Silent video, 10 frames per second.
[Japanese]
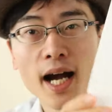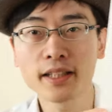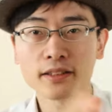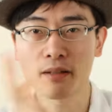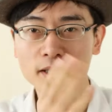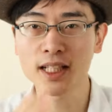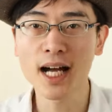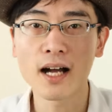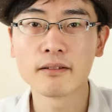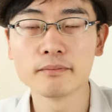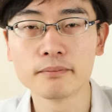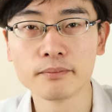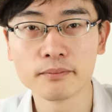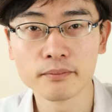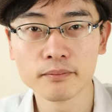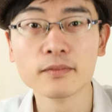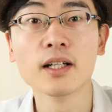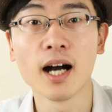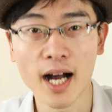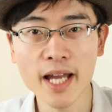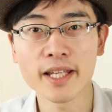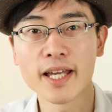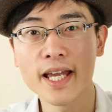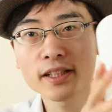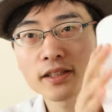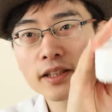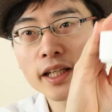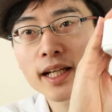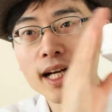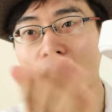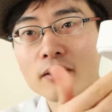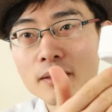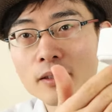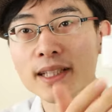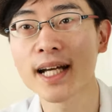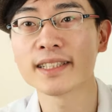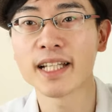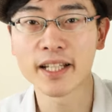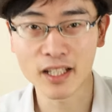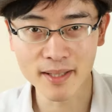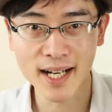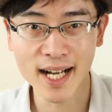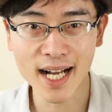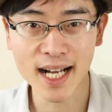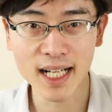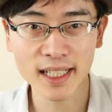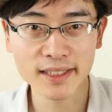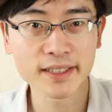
はい、つけました。はい、エスディー カードでも再生できま